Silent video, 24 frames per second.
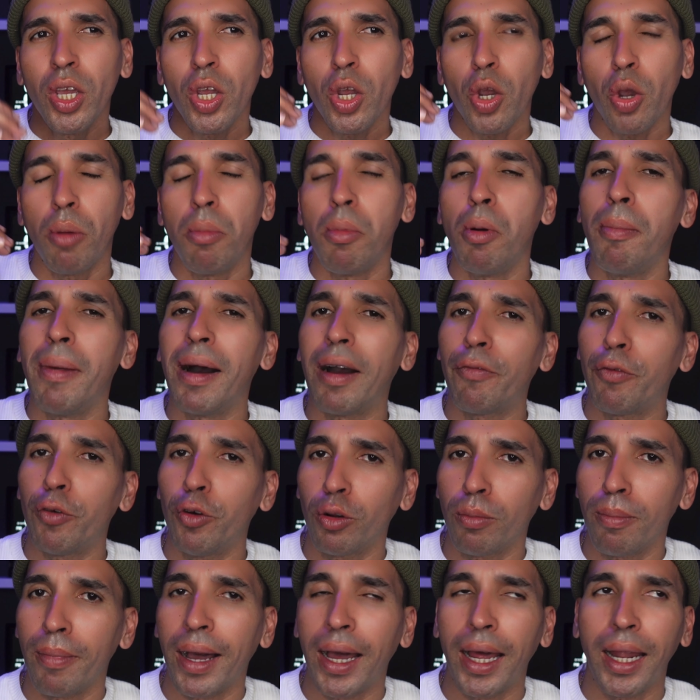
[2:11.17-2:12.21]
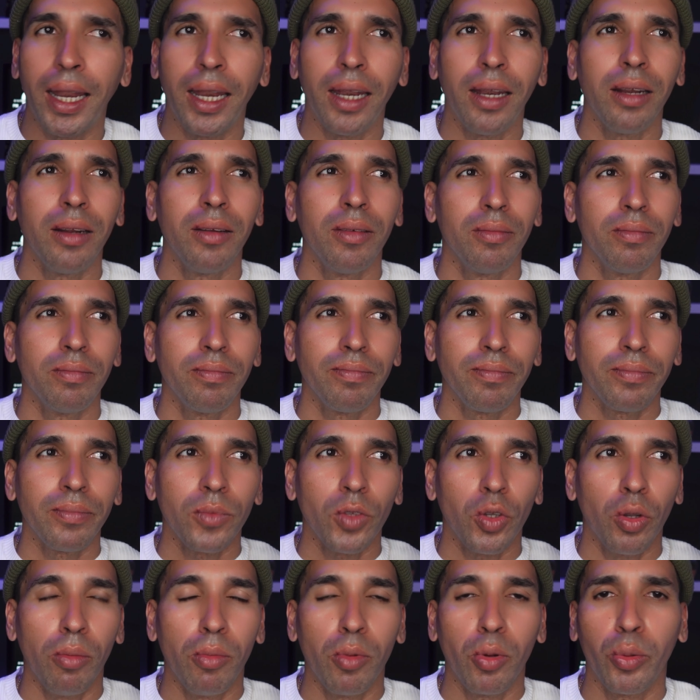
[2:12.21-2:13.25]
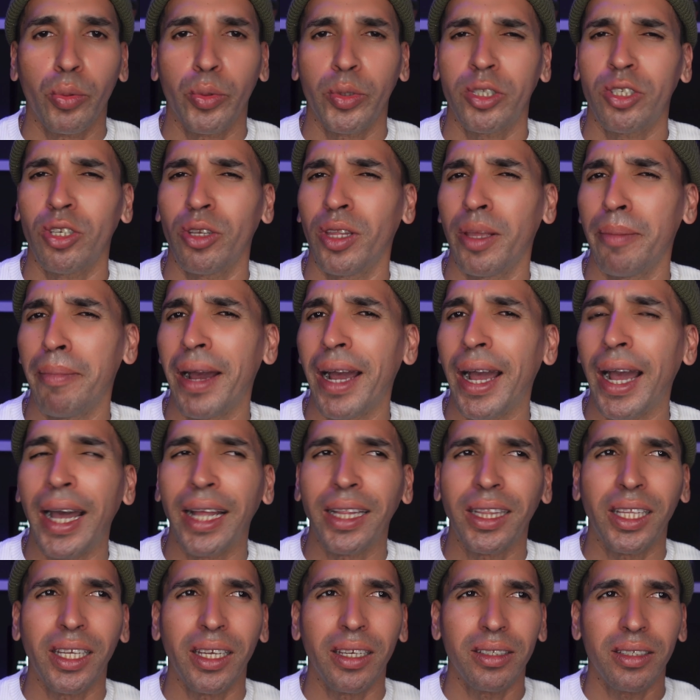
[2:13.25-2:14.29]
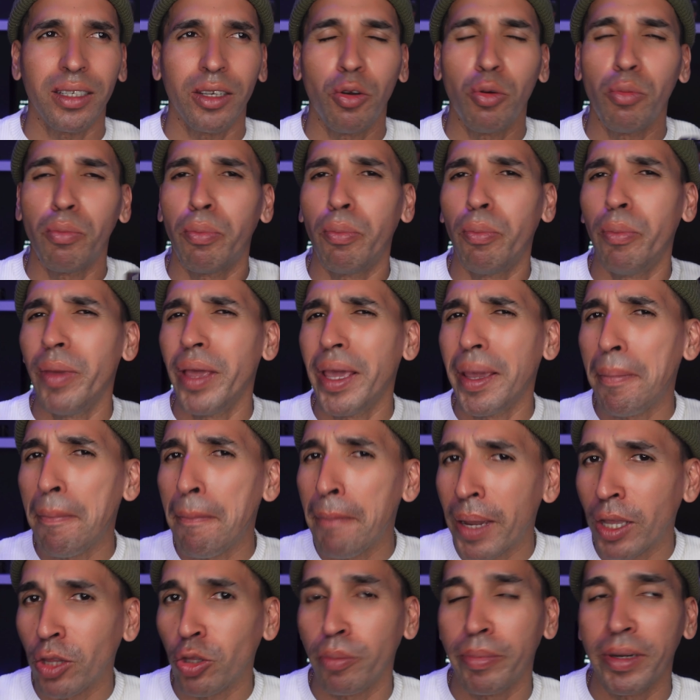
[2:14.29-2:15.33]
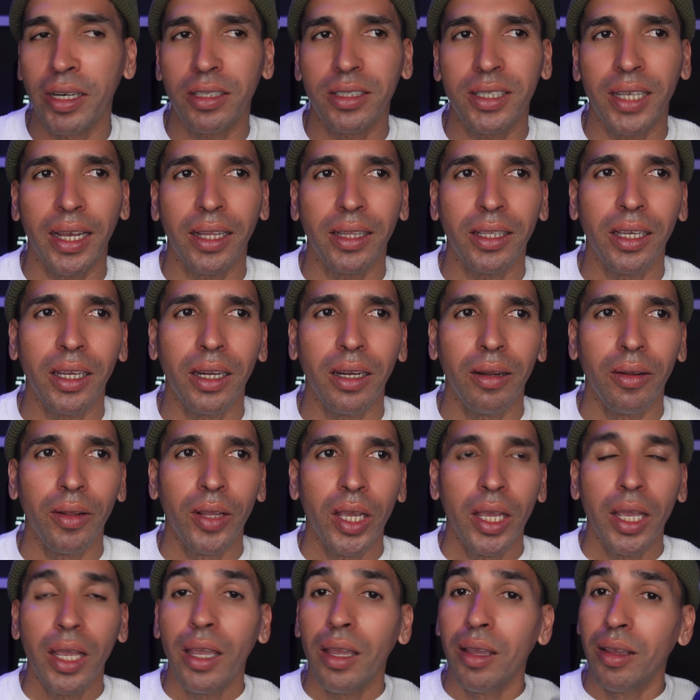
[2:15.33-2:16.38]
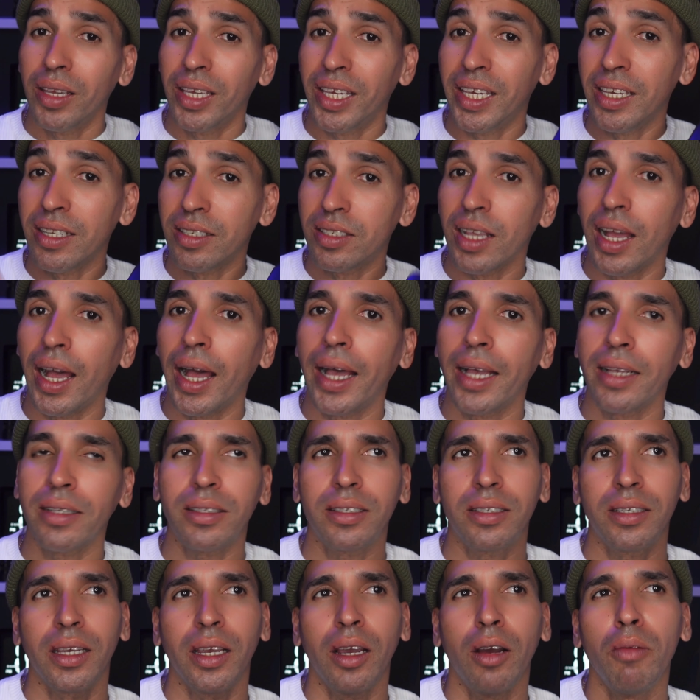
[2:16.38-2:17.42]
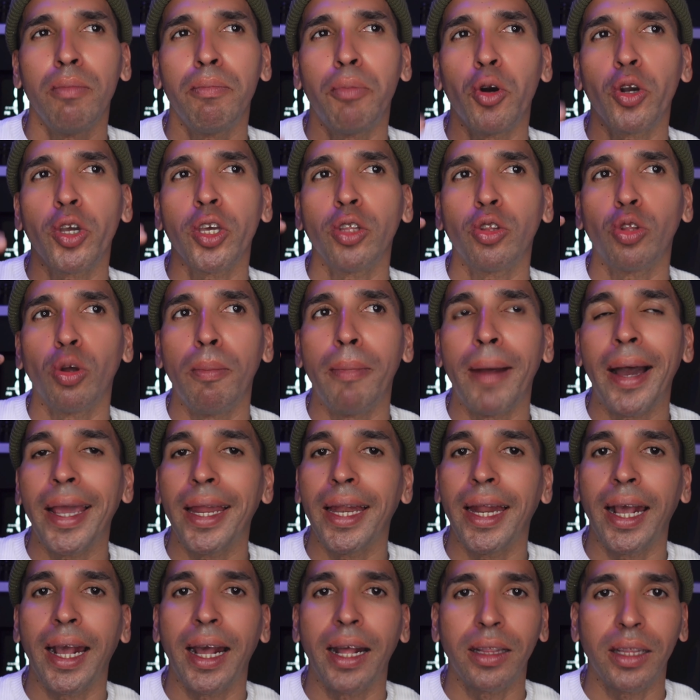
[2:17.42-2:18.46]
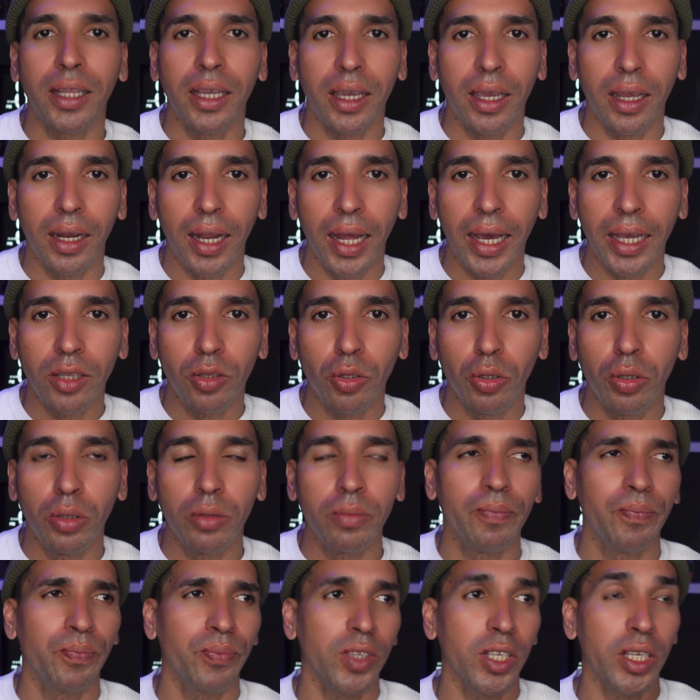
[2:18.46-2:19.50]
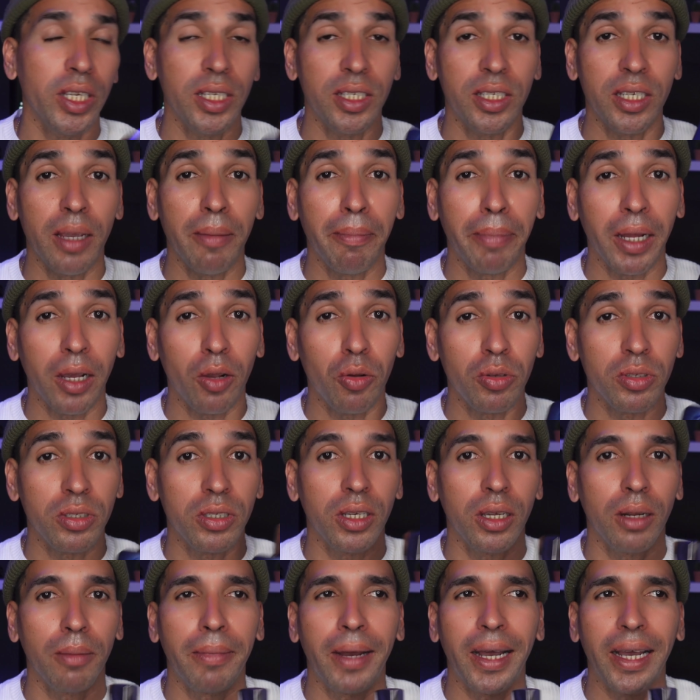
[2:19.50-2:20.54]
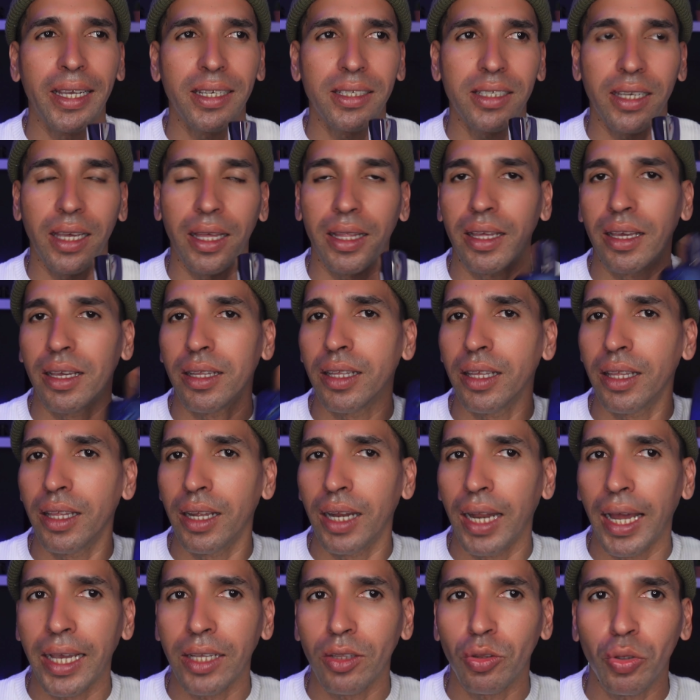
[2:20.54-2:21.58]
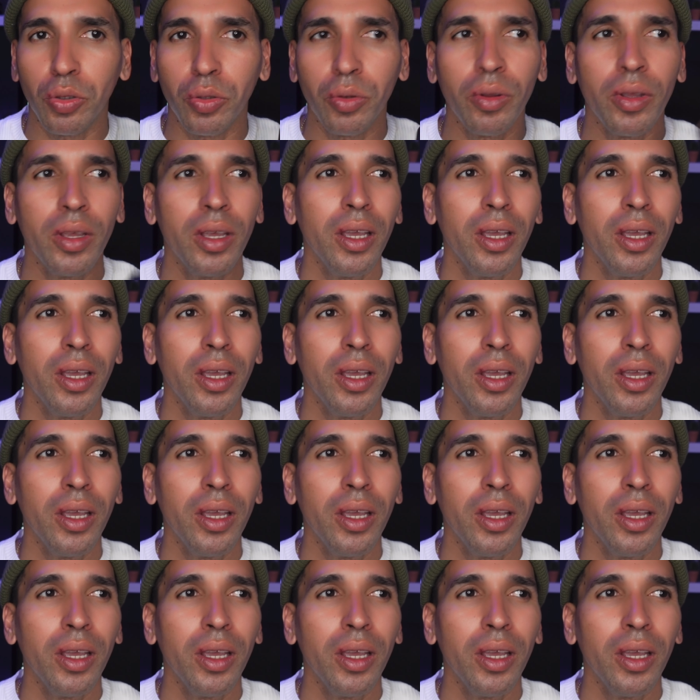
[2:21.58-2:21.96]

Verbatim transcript: como más formal, como lo mencioné más antes, es, es menos versátil. Quizás sea un poquito más elegante que Lighton, y siempre conserva ese ADN de Lighton,